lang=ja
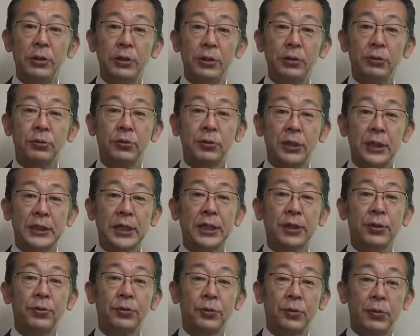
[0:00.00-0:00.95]
ということで
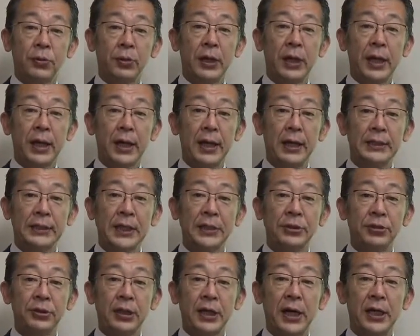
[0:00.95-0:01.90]
先ほど、えー、最
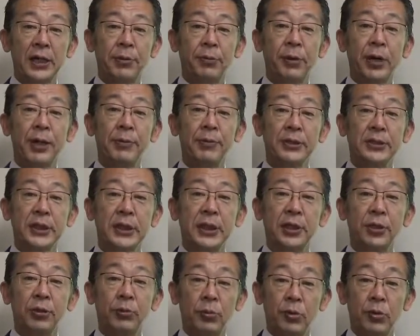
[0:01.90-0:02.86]
初に書いてもらいましたけ
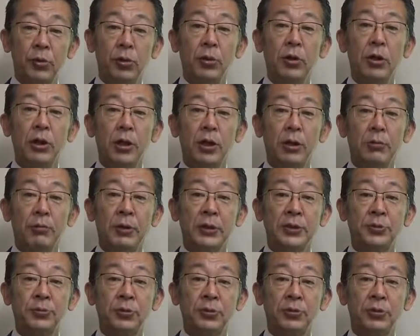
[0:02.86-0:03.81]
れどもまあ、
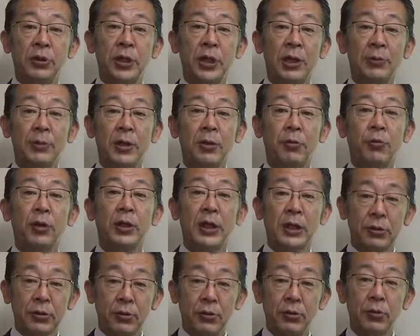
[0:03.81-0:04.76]
自分の悩みはこれだ
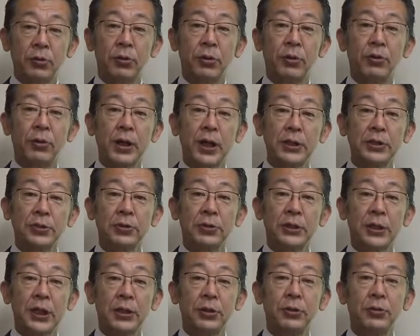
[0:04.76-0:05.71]
とこれを解消
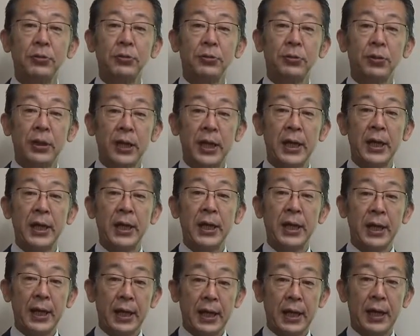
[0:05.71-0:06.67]
したいということで、
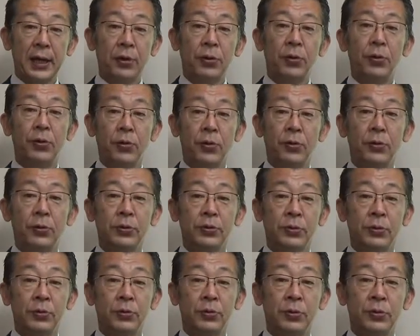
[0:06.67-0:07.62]
えー、今日
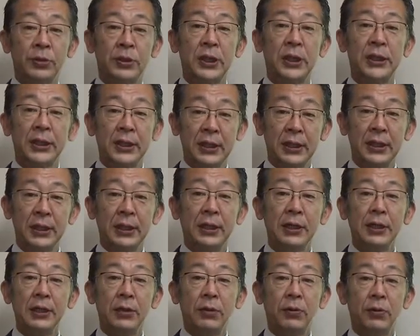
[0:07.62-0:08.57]
その目的
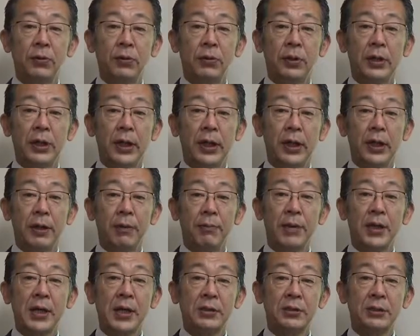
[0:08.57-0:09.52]
を、えー、
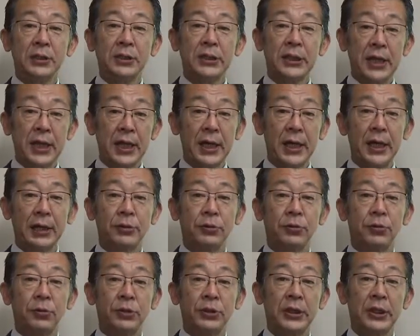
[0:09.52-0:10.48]
明確にして、え受
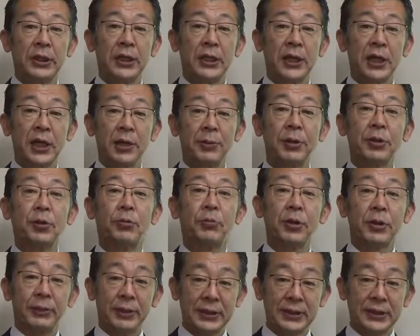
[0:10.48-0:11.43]
講していただければと思
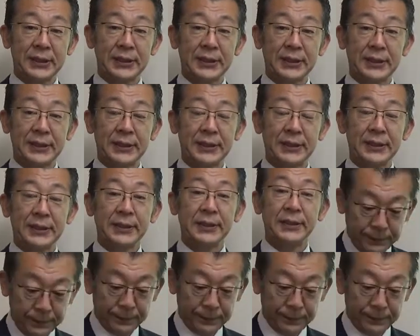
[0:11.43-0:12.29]
います